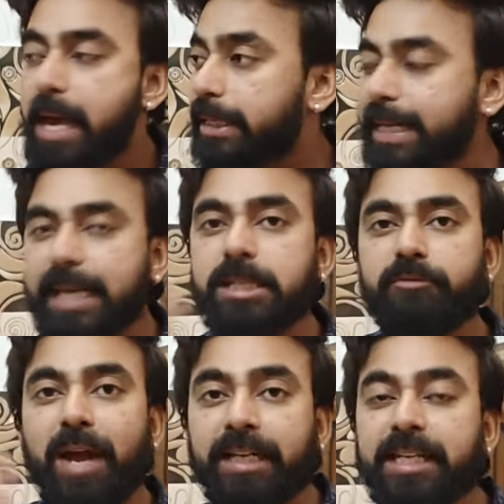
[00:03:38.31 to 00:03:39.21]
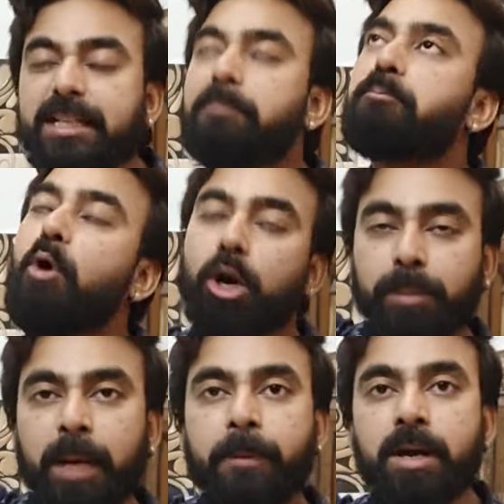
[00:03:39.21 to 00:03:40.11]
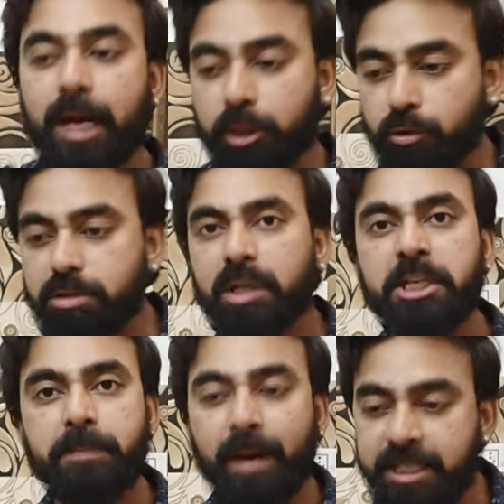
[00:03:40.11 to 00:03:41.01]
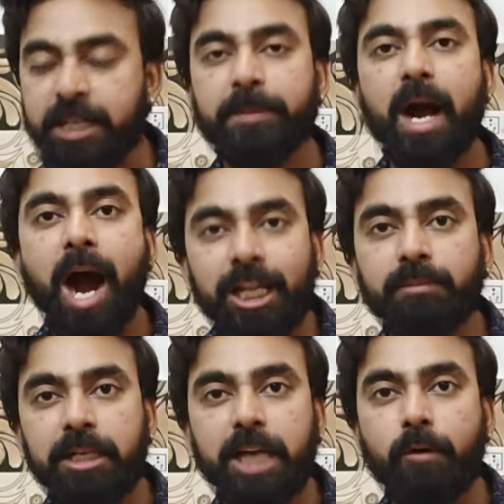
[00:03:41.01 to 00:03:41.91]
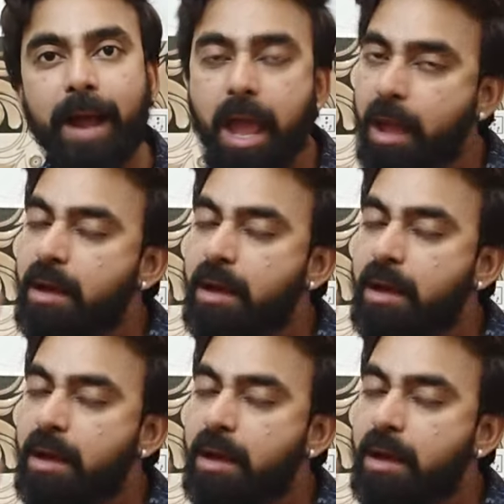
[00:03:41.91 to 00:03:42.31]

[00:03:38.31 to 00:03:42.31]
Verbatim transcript: ये किसी फैक्ट्री का बहुत बड़ा पंखा जिसको सन्नी पाजी ने अपने हाथ में लिया हुआ है